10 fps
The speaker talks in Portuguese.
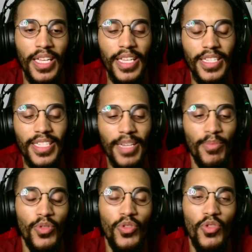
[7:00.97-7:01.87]
Isso é
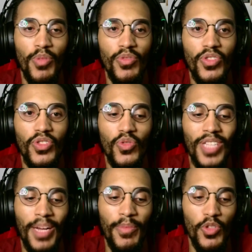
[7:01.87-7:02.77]
muito bom de
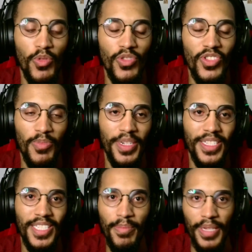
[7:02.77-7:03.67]
escutar, muito bom de se
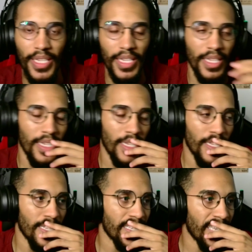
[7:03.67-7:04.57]
perceber,
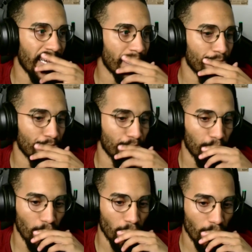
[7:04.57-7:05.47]
saca?
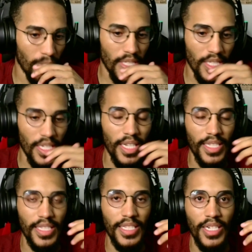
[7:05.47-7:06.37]

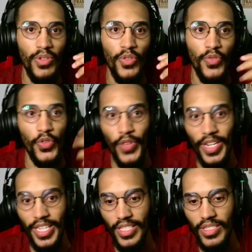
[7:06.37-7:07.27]
Então, eu fico
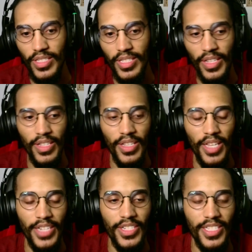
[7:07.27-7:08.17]
feliz de ter
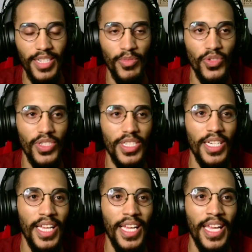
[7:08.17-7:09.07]
reagido a essa música.
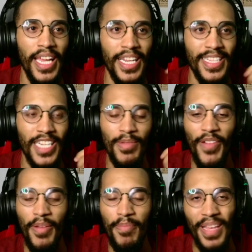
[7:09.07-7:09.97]
Ele traz uma
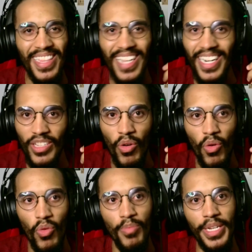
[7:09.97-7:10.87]
vibe bem dark
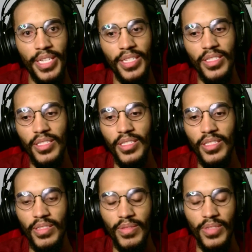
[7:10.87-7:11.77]
hole,
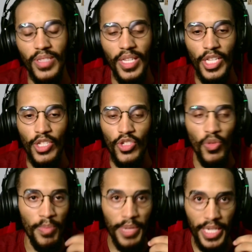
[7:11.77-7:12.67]
bem
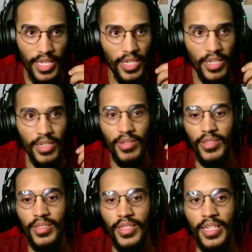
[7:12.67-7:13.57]
sombria,
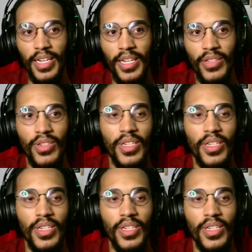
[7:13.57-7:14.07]
tá ligado?